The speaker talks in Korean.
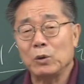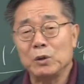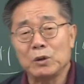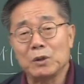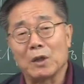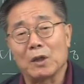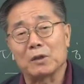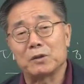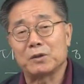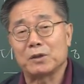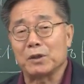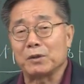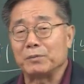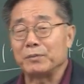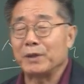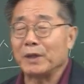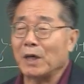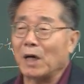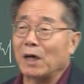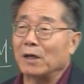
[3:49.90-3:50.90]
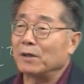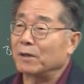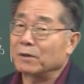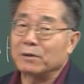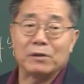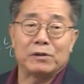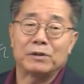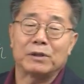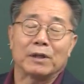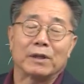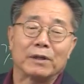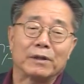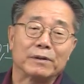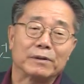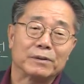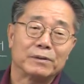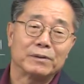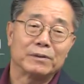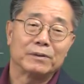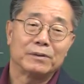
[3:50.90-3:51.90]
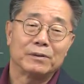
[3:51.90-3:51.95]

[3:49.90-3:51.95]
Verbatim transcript: 있는 것처럼 생각하는데 그렇지 않아요.